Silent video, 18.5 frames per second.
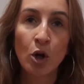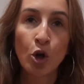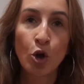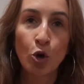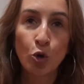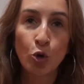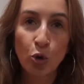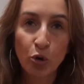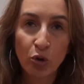
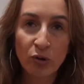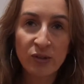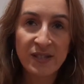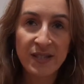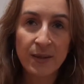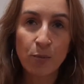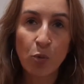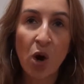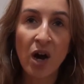L'autre
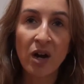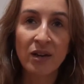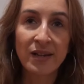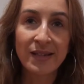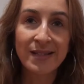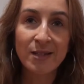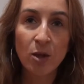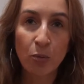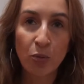c'est moi,
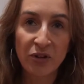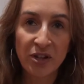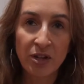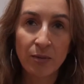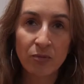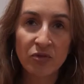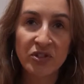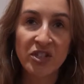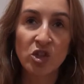l'exemple des
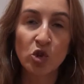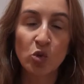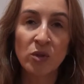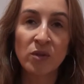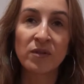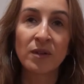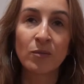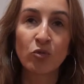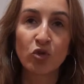communautés
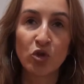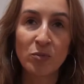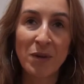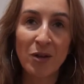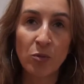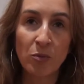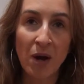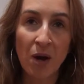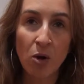juives et
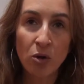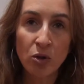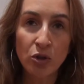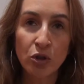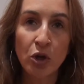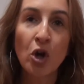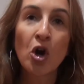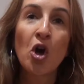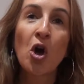musulmanes au
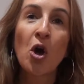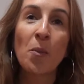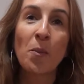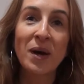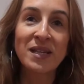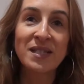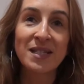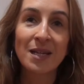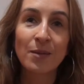Maroc,
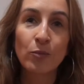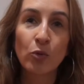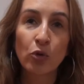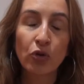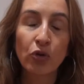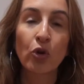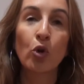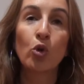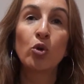parce qu'elle
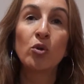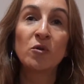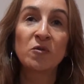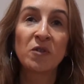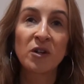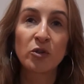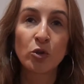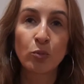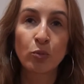montre une
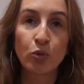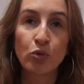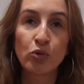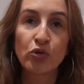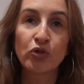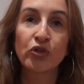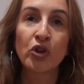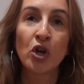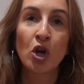fois de plus
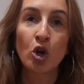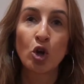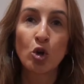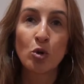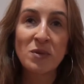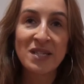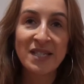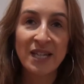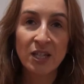le
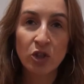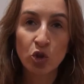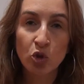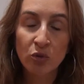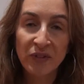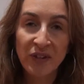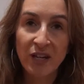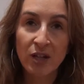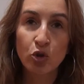message
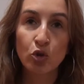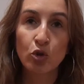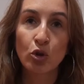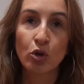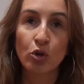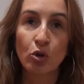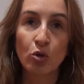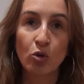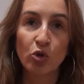
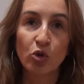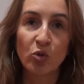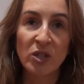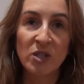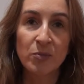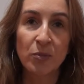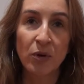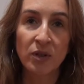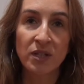d'ouverture que l'on
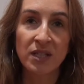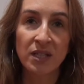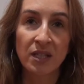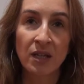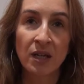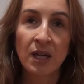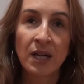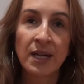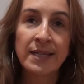souhaite porter.
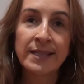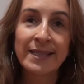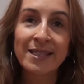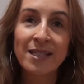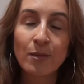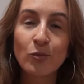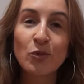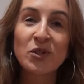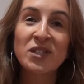C'est
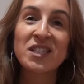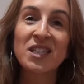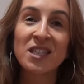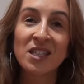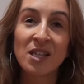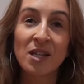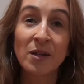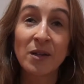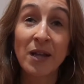un musée
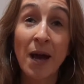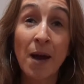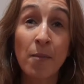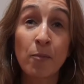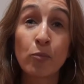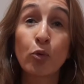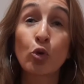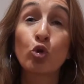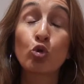qui est
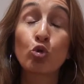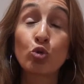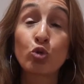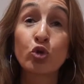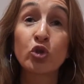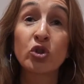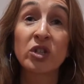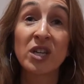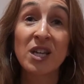là pour
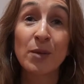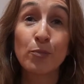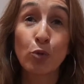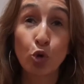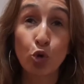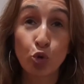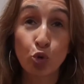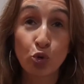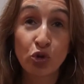tous et
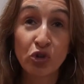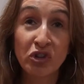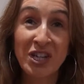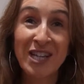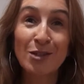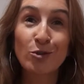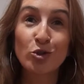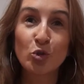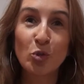pour toutes,
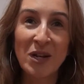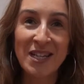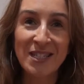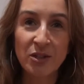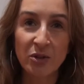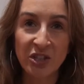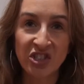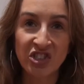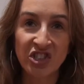quelles que soient les
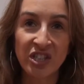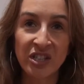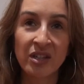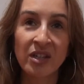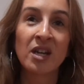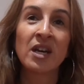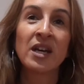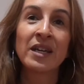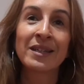origines,
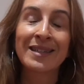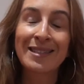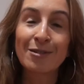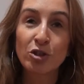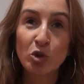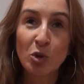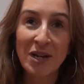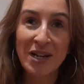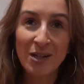quelles que
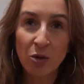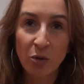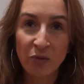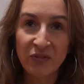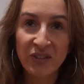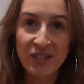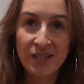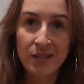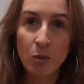soient les
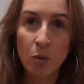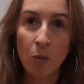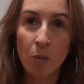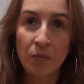convictions.